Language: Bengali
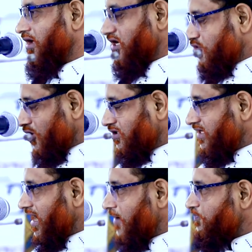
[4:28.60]
এই
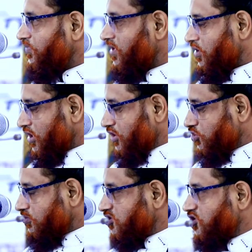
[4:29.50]
দলটা এই
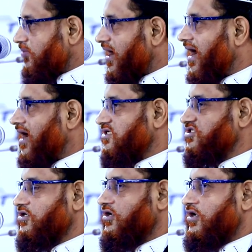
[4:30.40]
যুব সমাজ
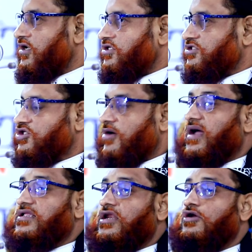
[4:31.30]

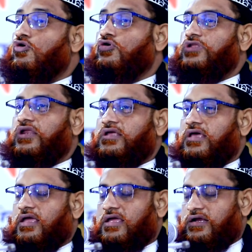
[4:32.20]
সমাজের
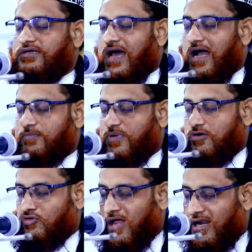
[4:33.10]
লোকদেরকে ডাকবে
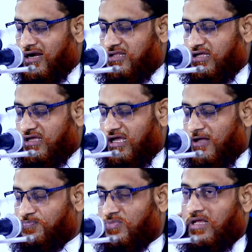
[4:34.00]
কোরআনের দিকে
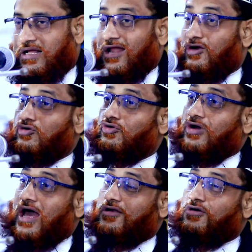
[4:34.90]
কারণ
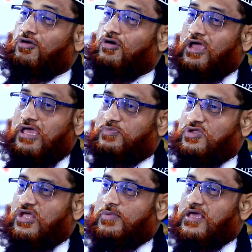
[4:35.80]
কোরআন হলো এই
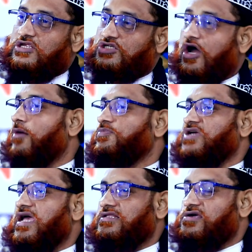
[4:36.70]
পৃথিবীর
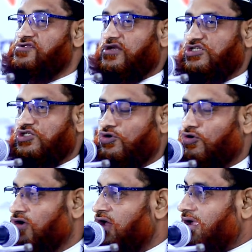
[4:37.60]
সবচাইতে শ্রেষ্ঠ
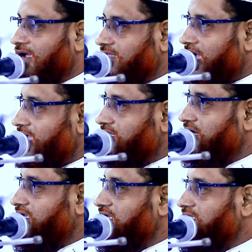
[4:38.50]

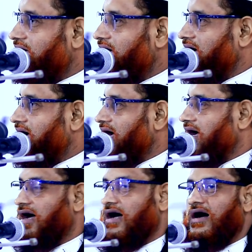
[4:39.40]
হেদায়তের
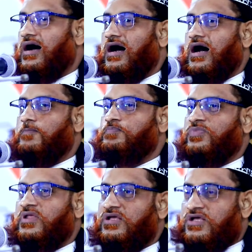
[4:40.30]
কিতাব
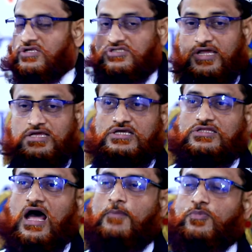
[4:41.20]
যেই
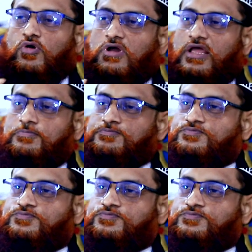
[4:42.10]
কিতাব পড়লি